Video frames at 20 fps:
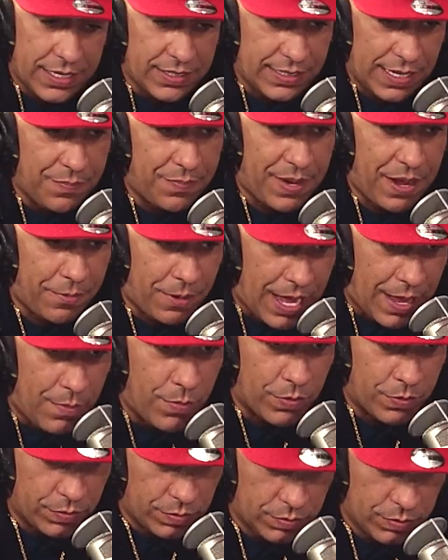siempre
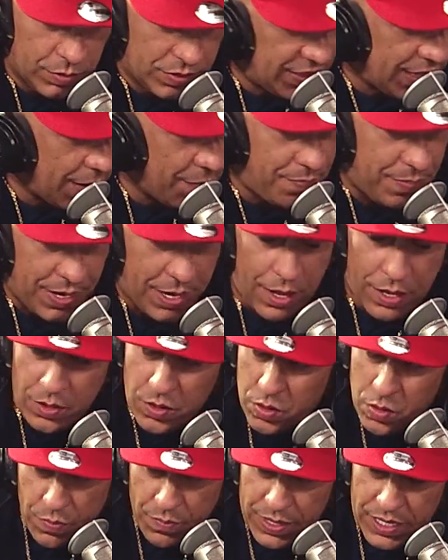hablamos. Siempre, yo ando
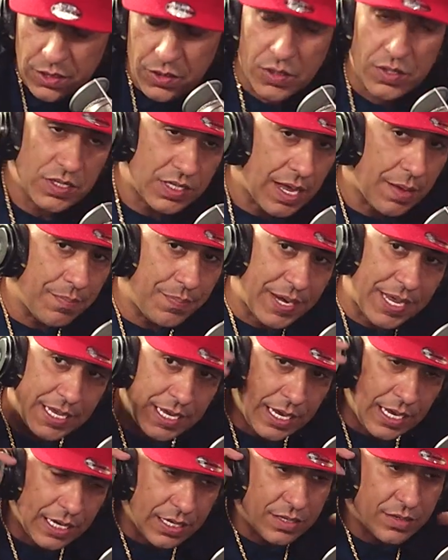con Víctor siempre
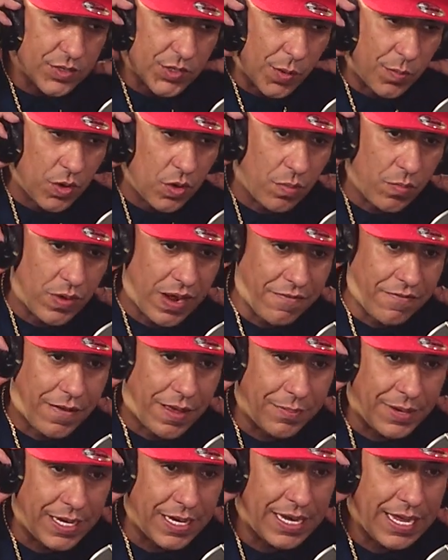y somos como una
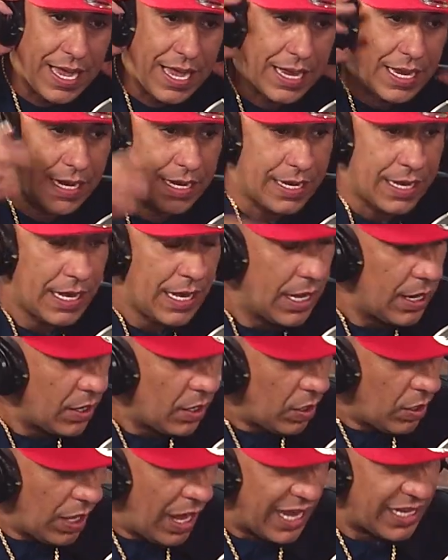familia. Y
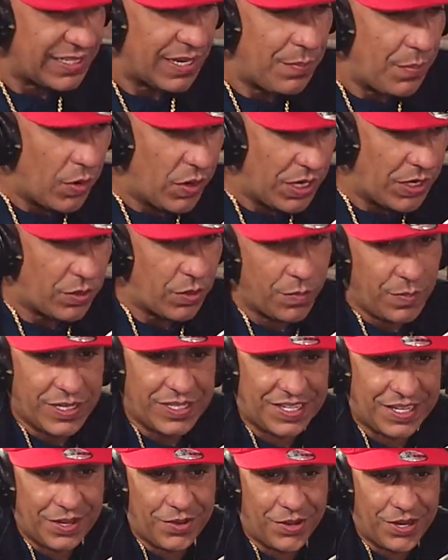hace poquito
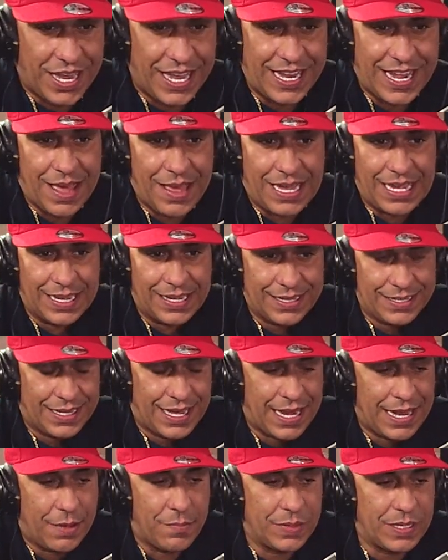mis hijos querían,
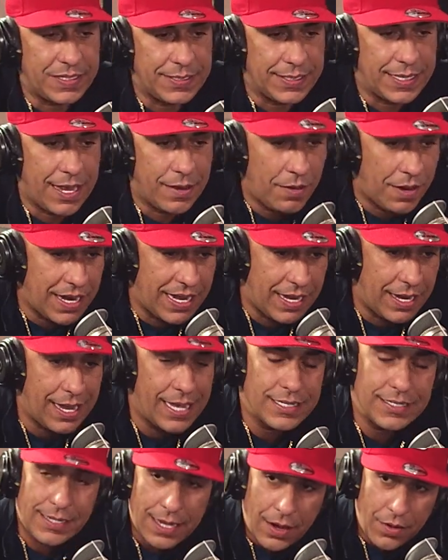querían visitarlo a la
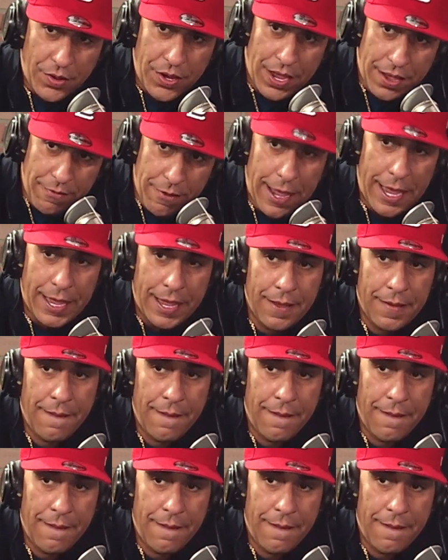iglesia, lo llevé.